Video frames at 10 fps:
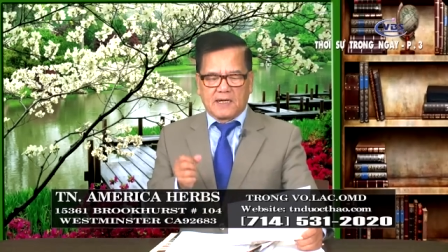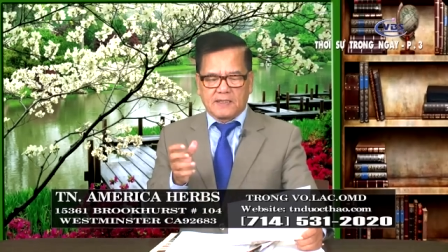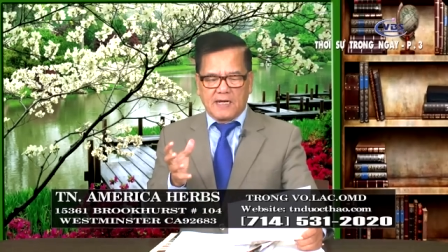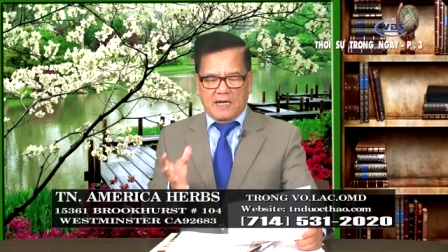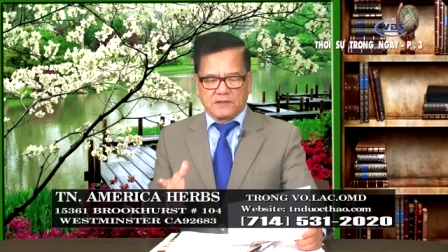
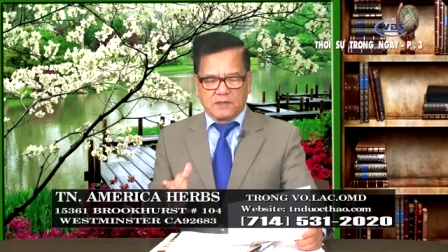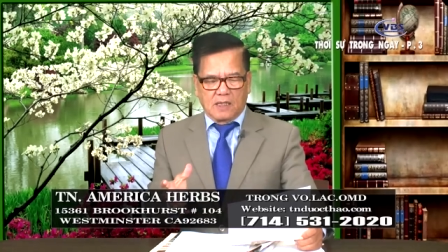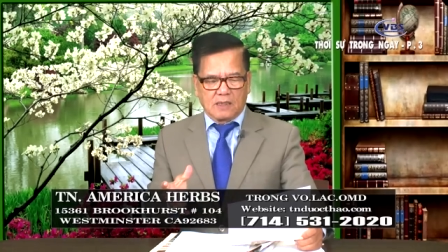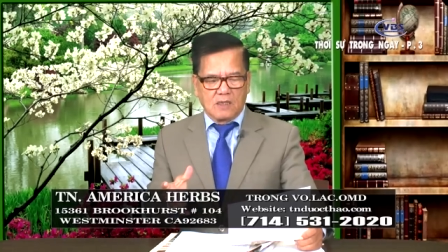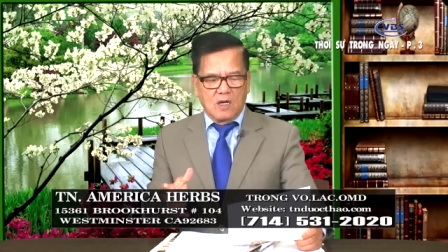đạn dược
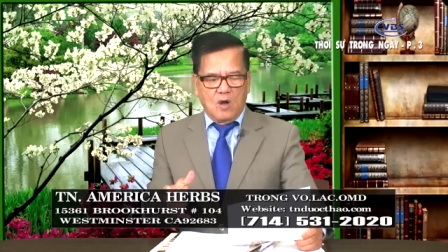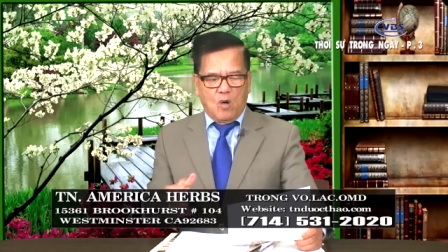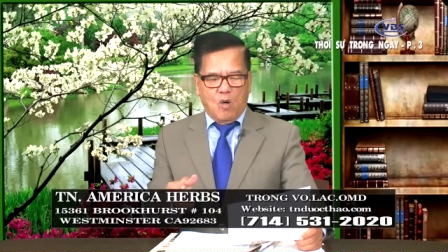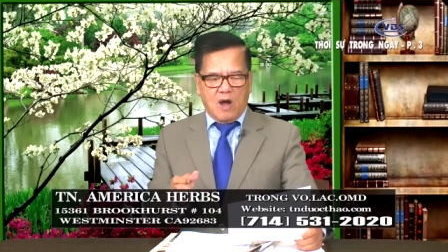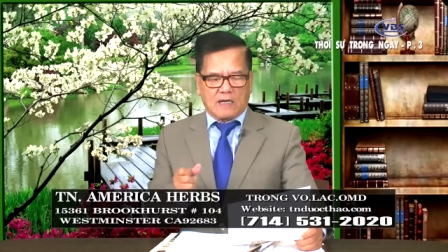
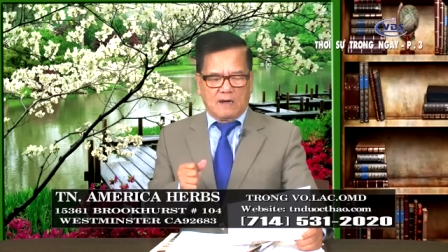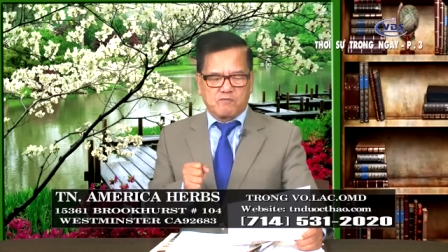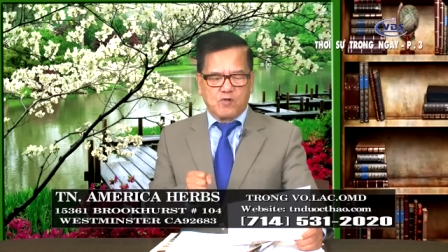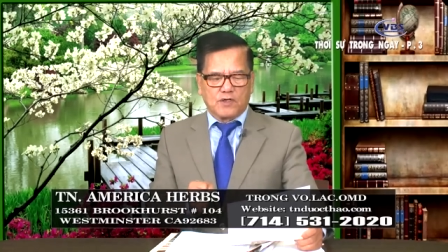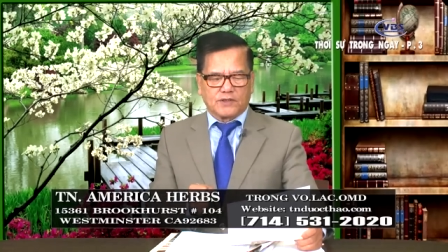hoặc là
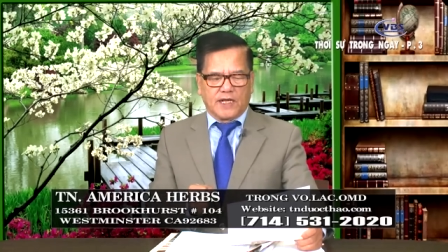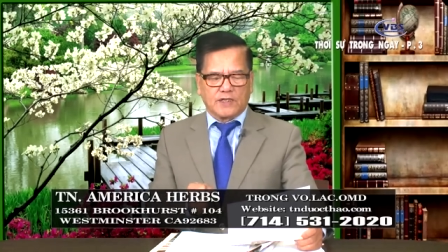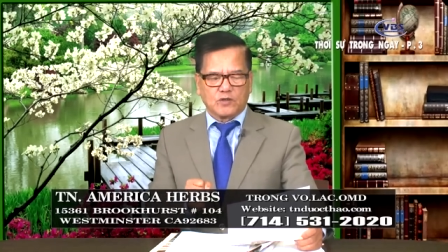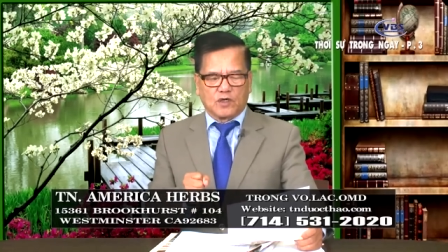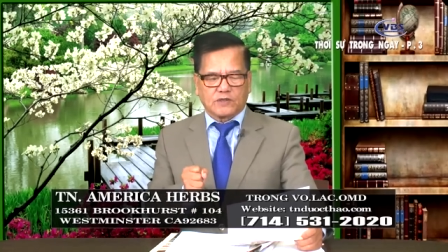phương
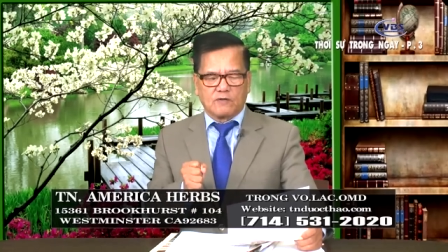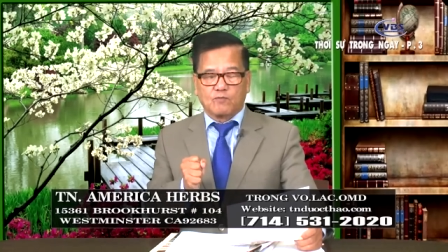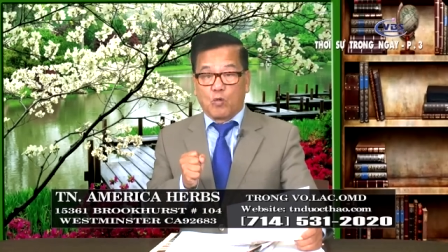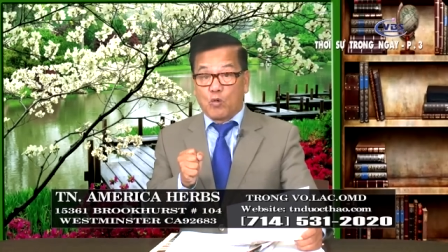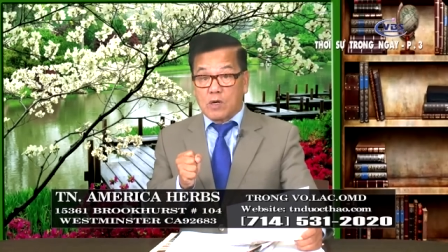tiện do chính
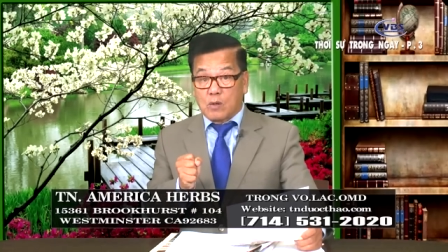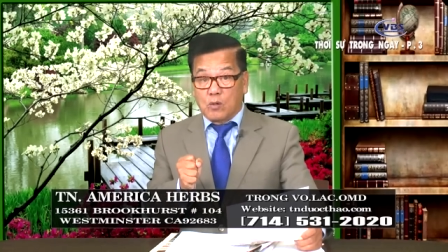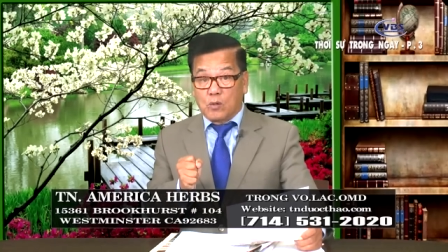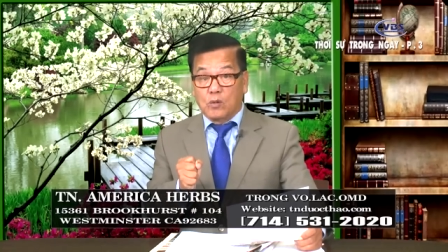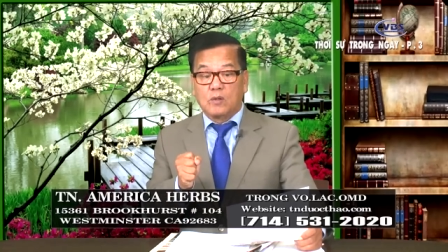phủ
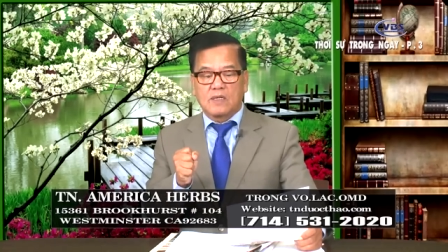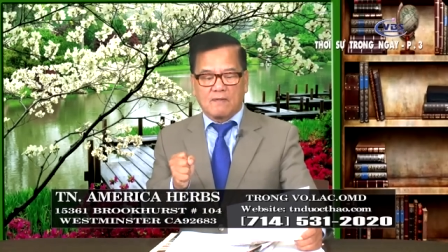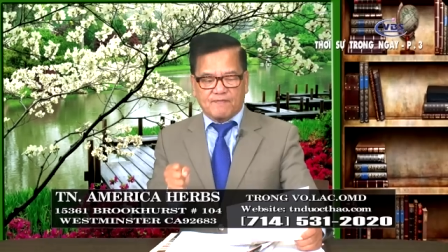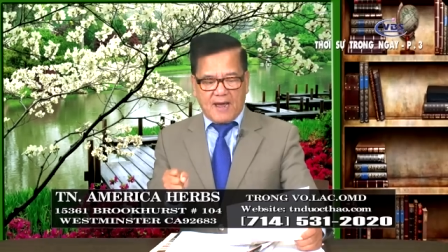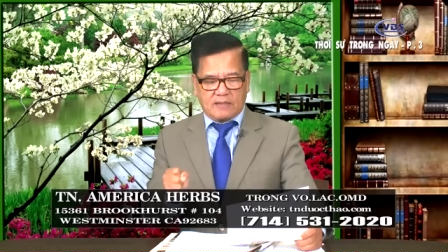cũ cấp
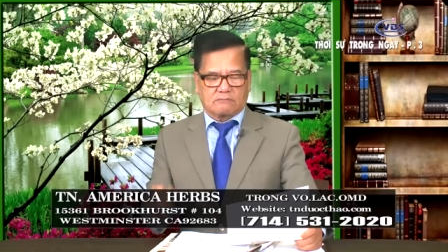phát